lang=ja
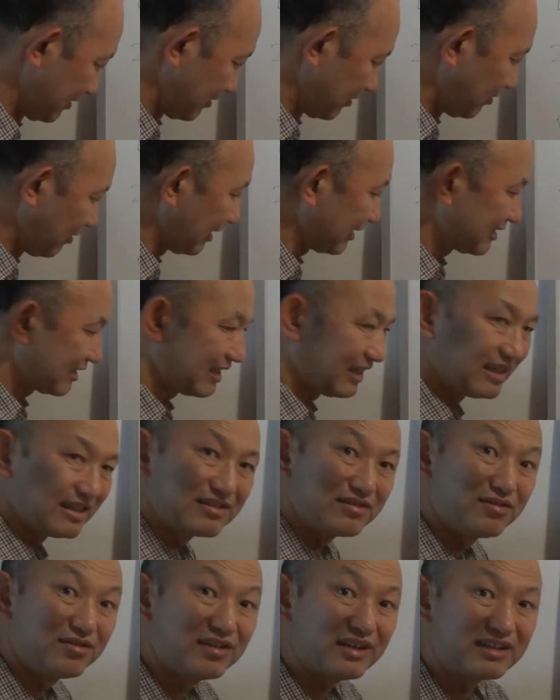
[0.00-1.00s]
5月から
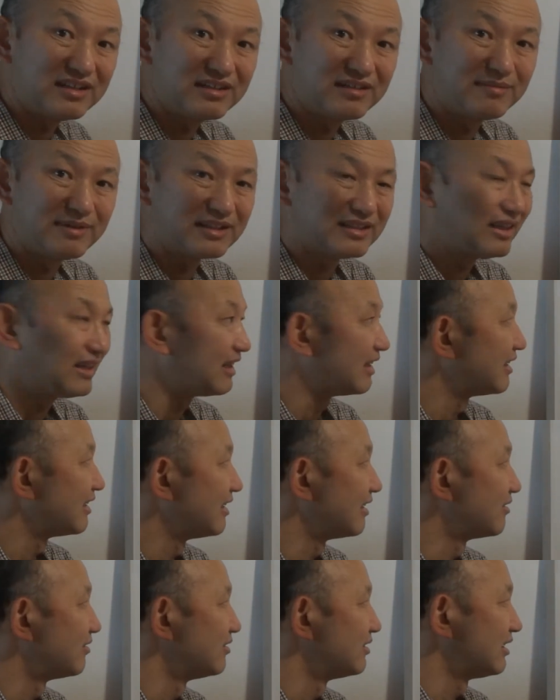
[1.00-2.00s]
10月まで、
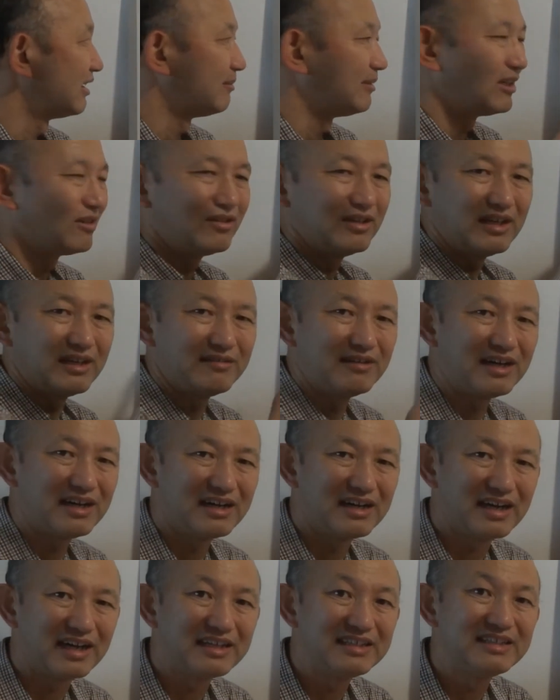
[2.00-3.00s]
えこの山小屋
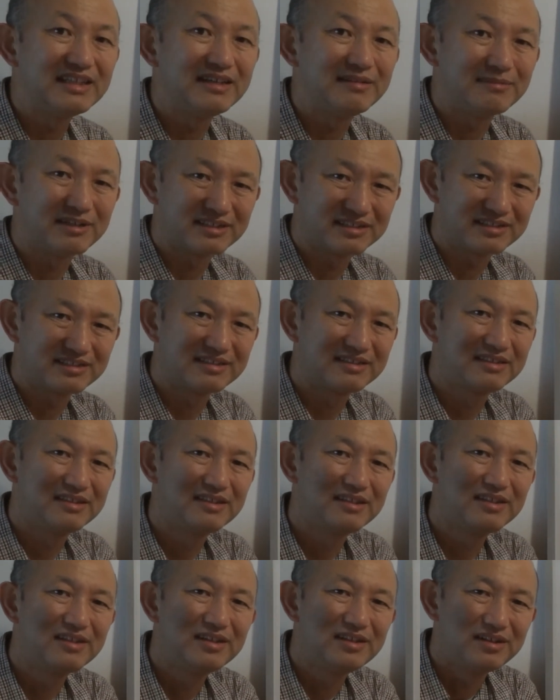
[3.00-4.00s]
は空いています。
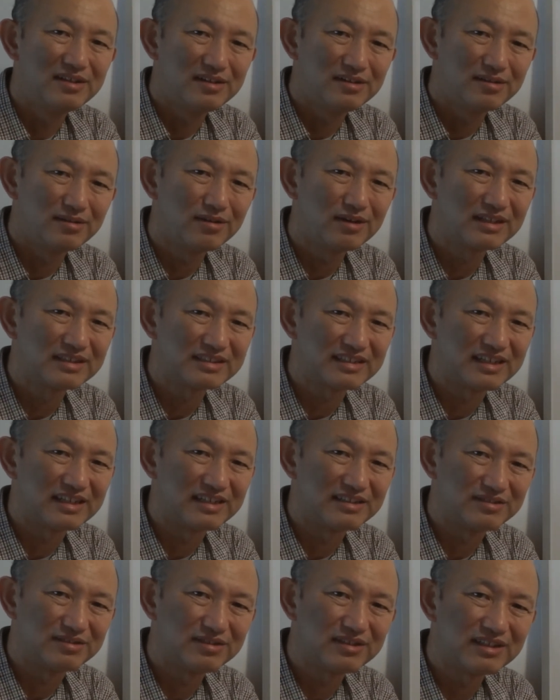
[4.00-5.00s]
5月か
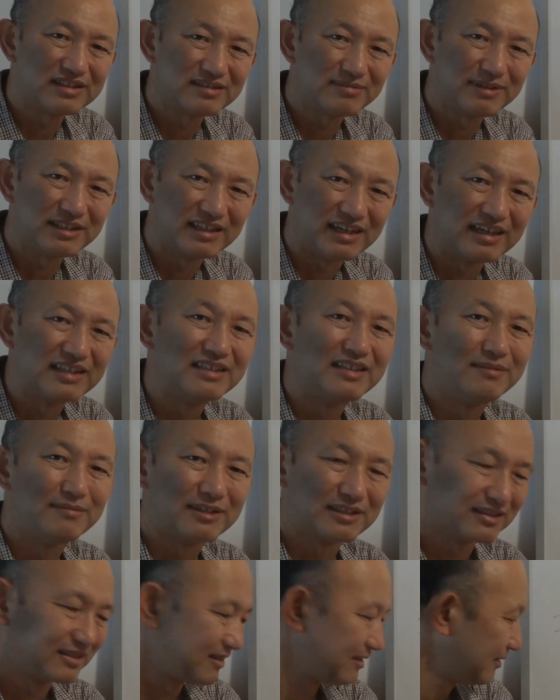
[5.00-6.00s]
ら10月まで空いてい
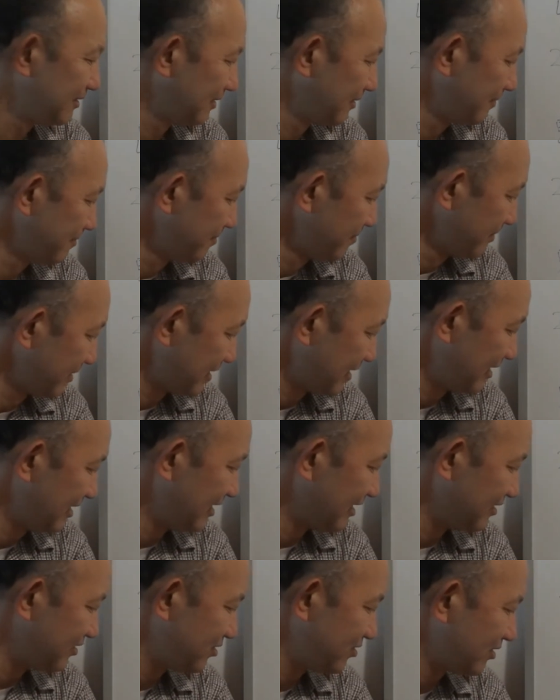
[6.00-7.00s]
ます。で
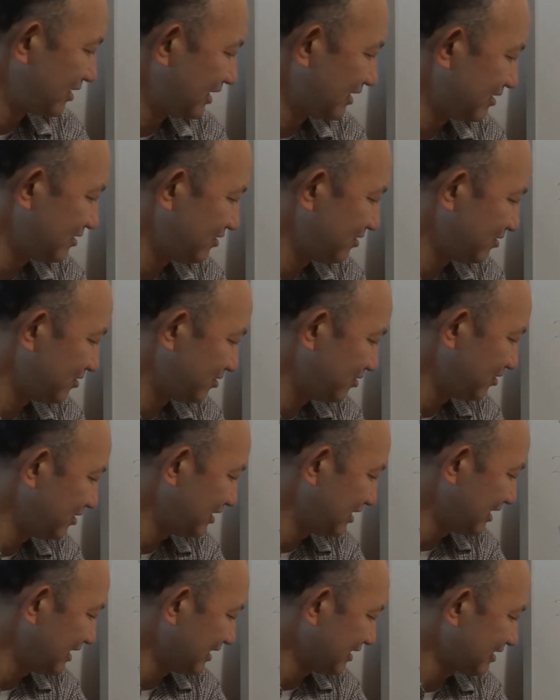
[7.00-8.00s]
ね、10月、
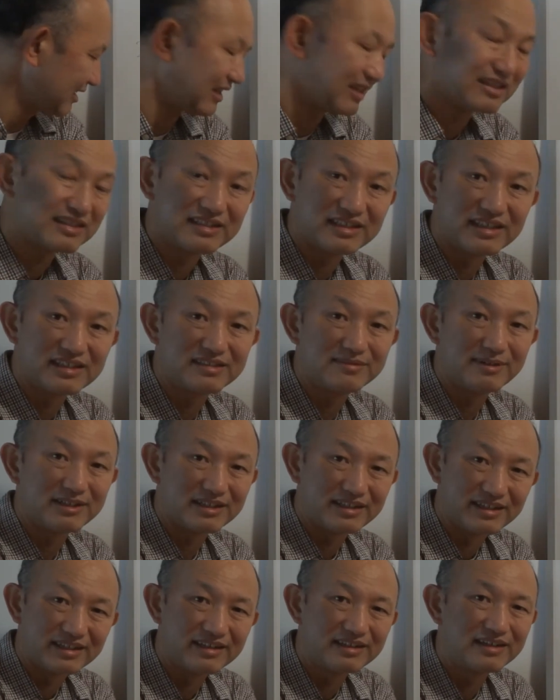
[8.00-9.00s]
11月から4月ま
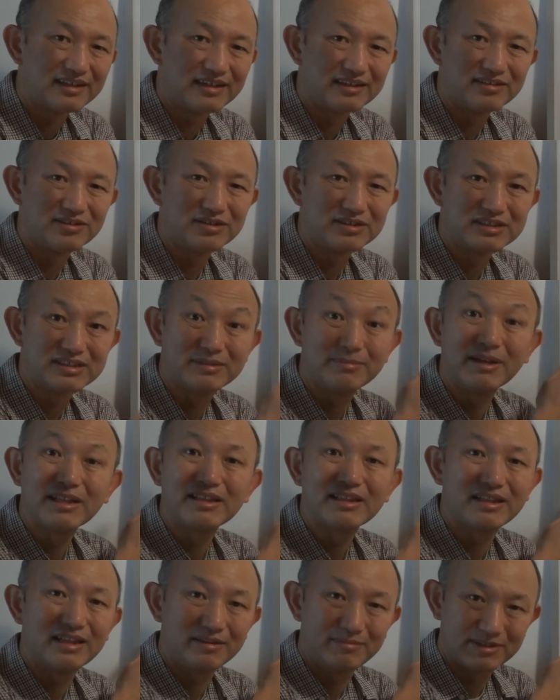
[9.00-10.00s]
でね、あの、閉
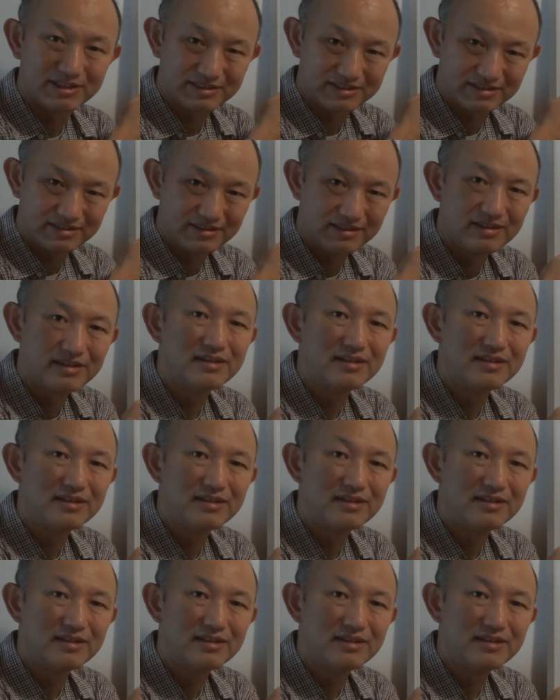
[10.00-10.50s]
まっています。